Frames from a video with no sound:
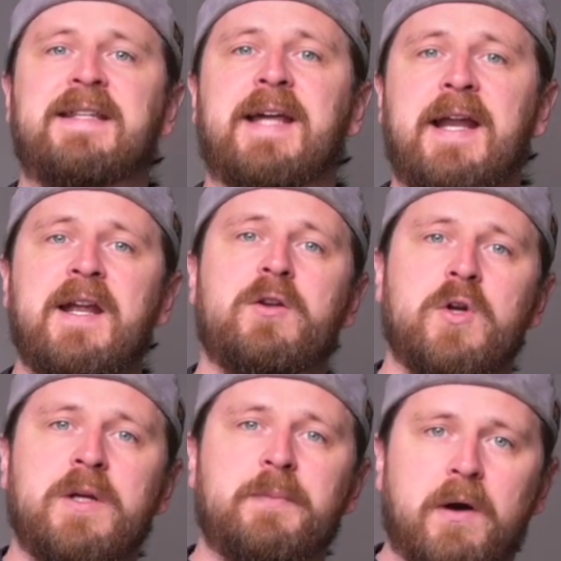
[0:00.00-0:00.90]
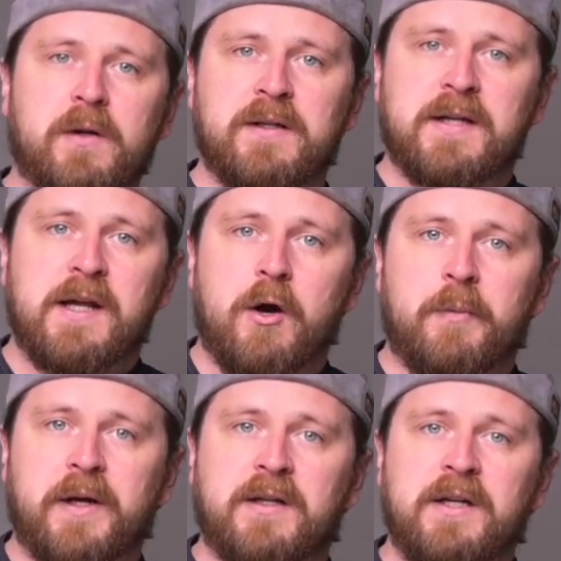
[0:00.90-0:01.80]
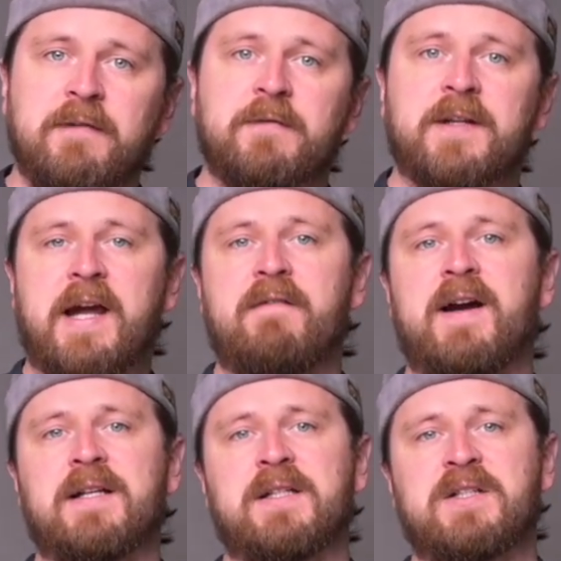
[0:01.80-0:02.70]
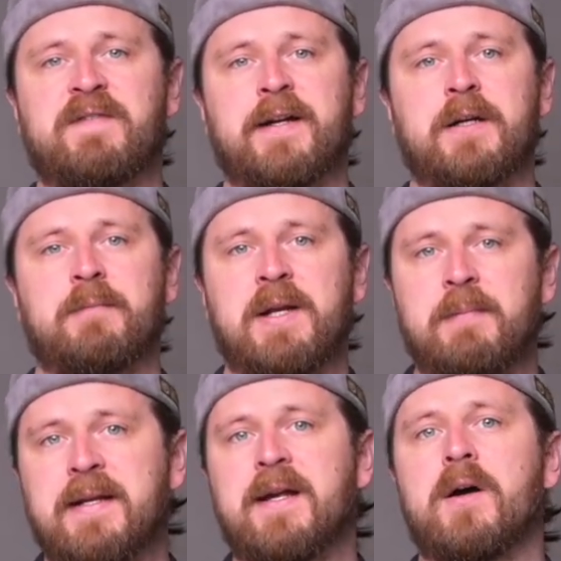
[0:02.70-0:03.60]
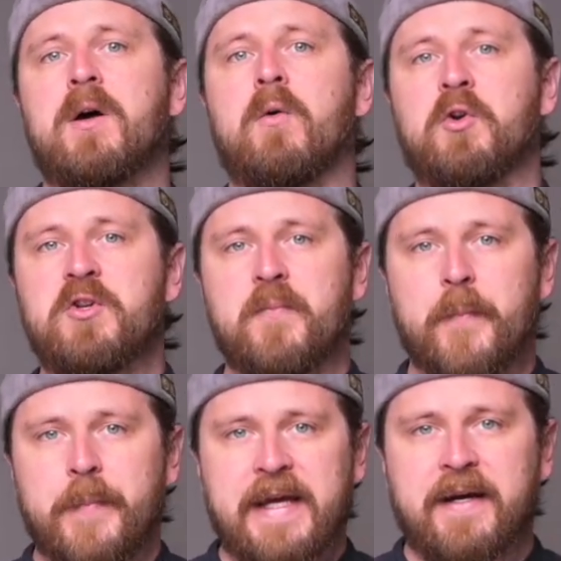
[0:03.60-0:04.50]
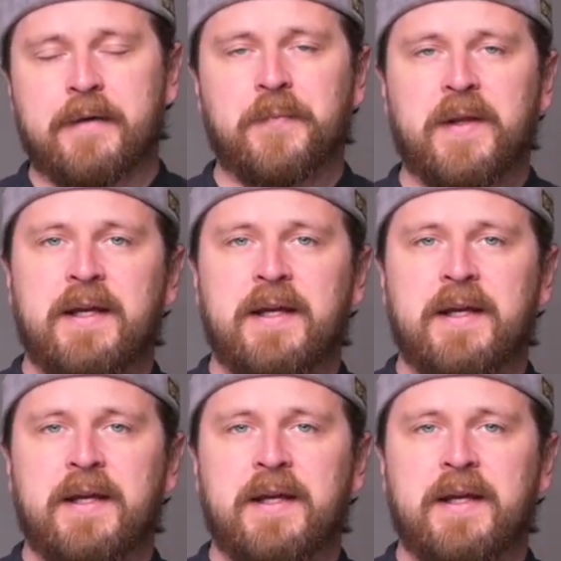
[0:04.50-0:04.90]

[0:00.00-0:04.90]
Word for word: dann natürlich braucht ein Teleobjektiv teilweise 200 mm und mehr.